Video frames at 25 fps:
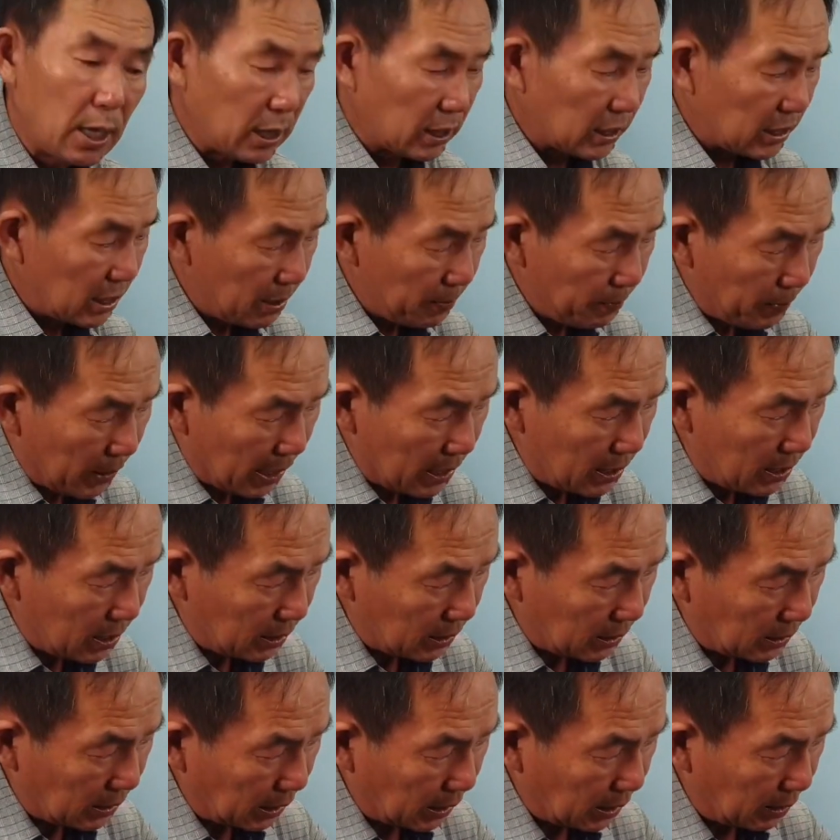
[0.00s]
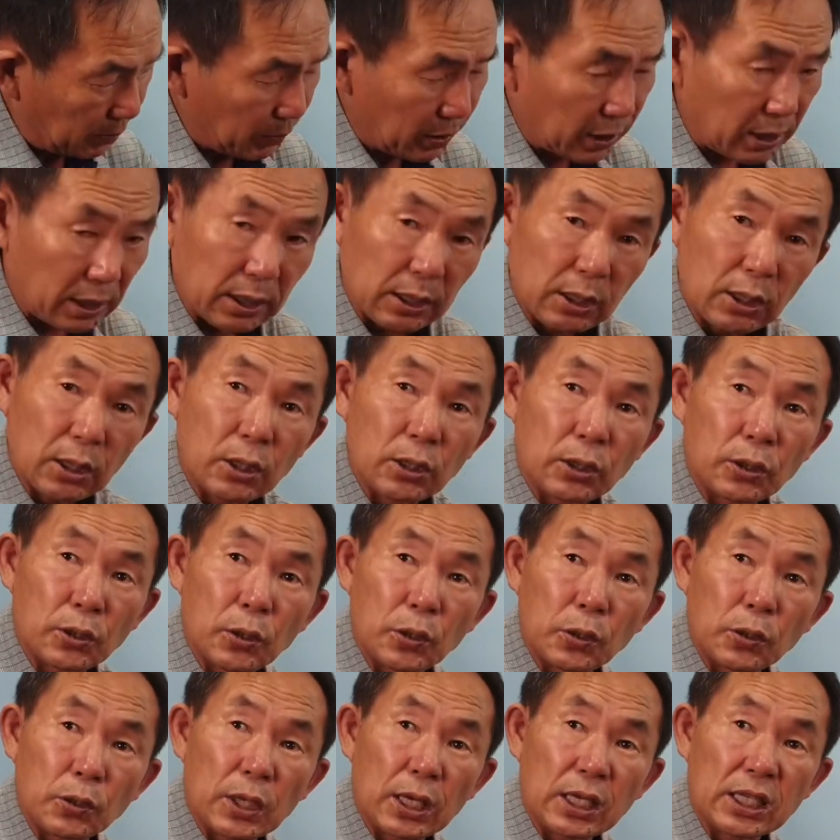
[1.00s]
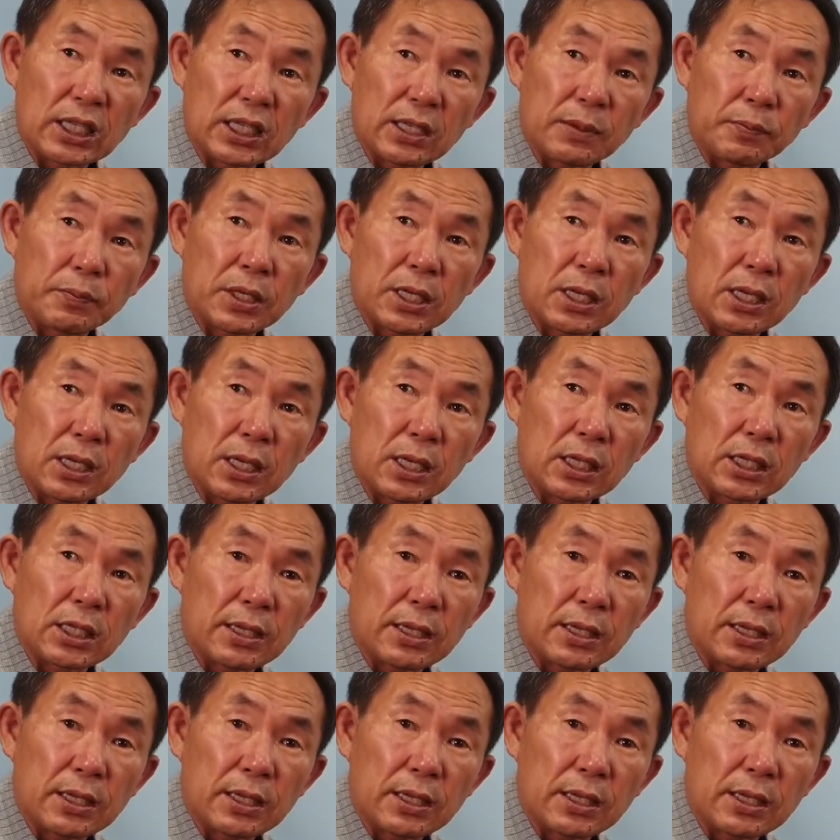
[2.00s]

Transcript: 7, 8년생이면은 최소한 17년,